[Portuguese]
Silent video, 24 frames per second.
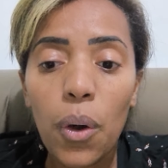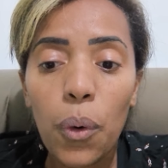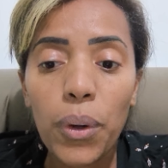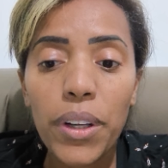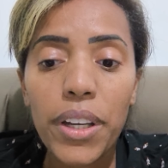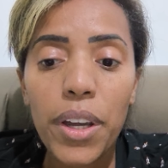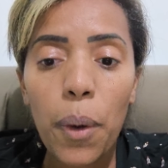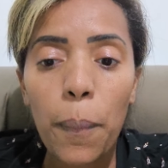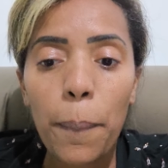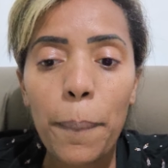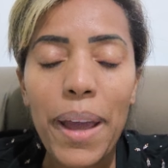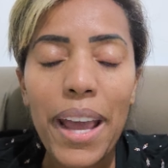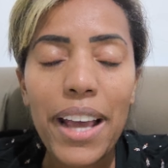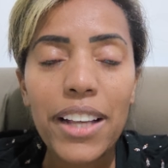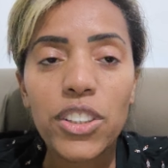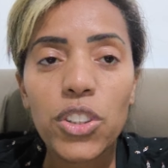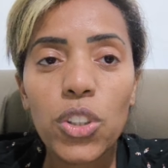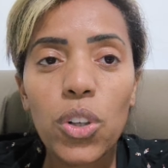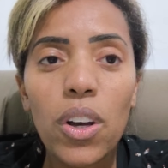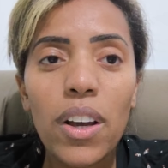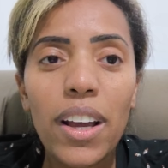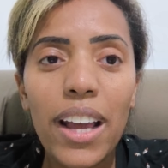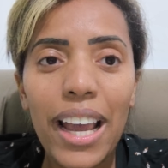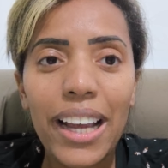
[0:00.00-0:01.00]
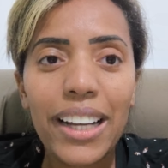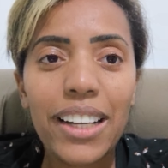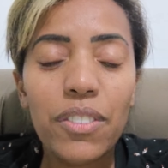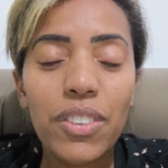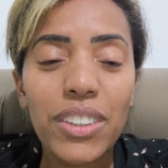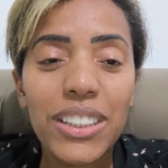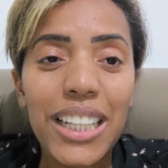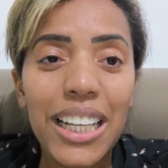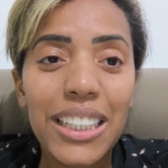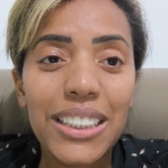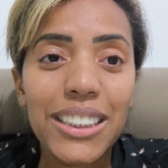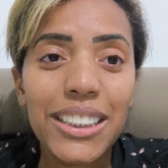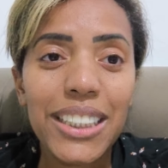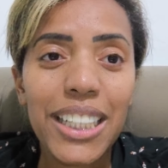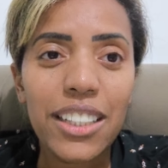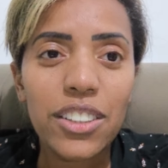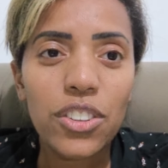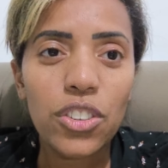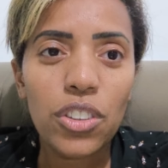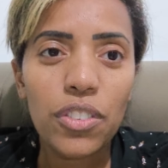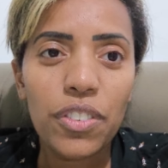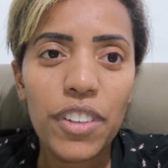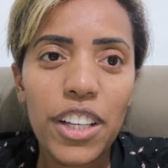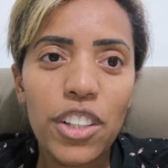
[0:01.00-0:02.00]
O que eu peço é que você
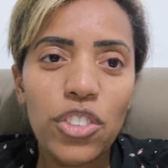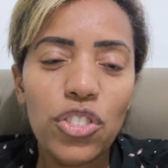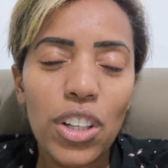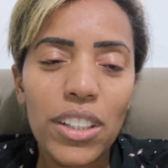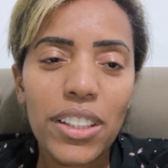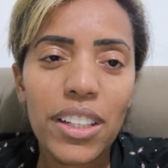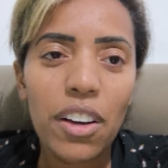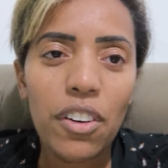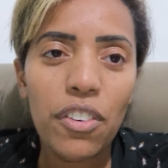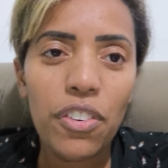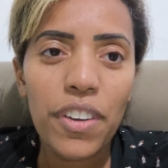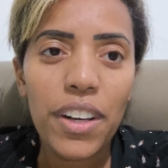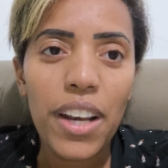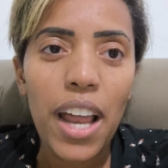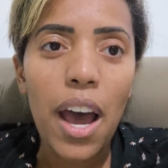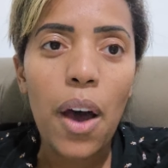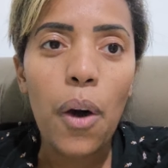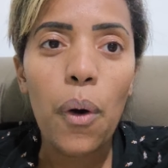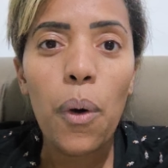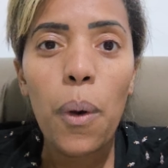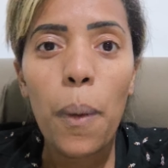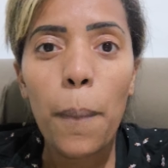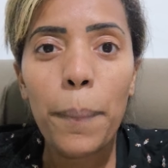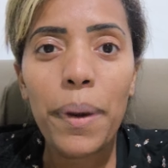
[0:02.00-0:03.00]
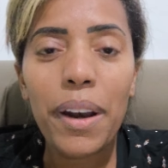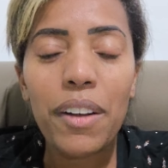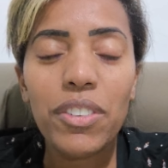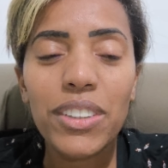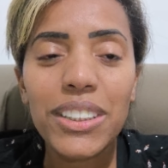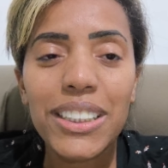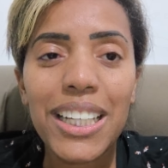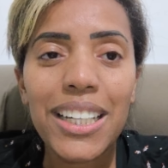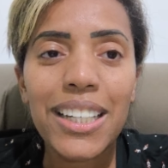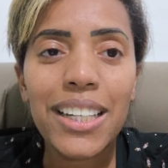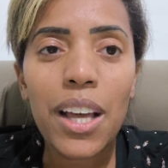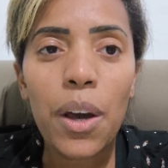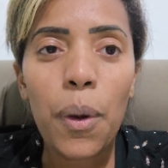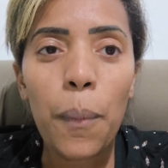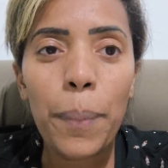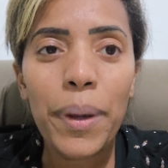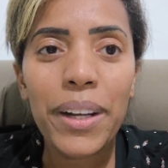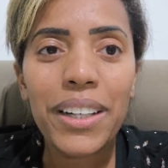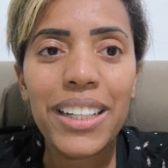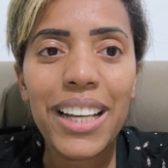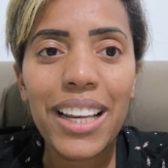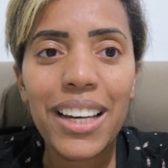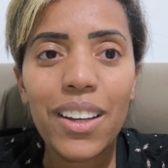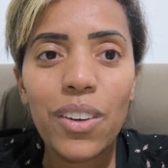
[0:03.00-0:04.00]
assista o vídeo até o final para você não
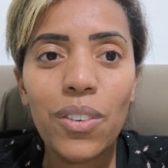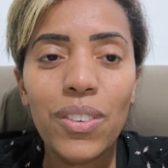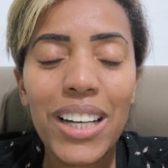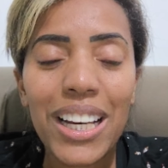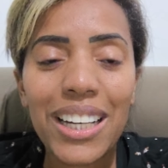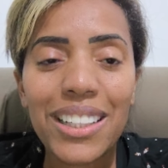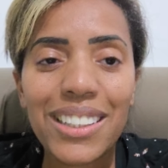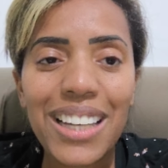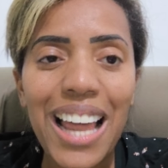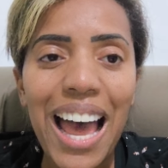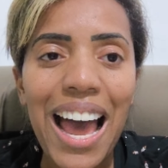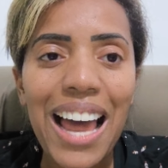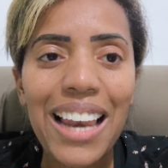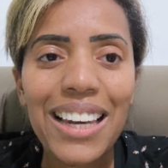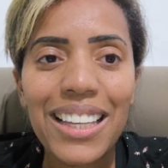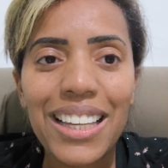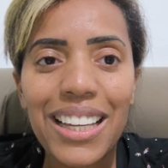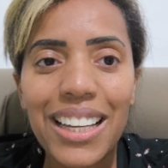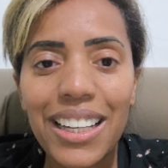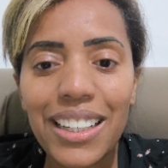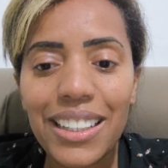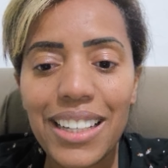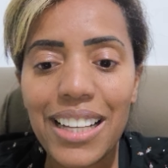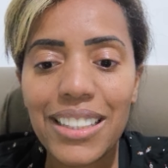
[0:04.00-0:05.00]
perder nenhum detalhe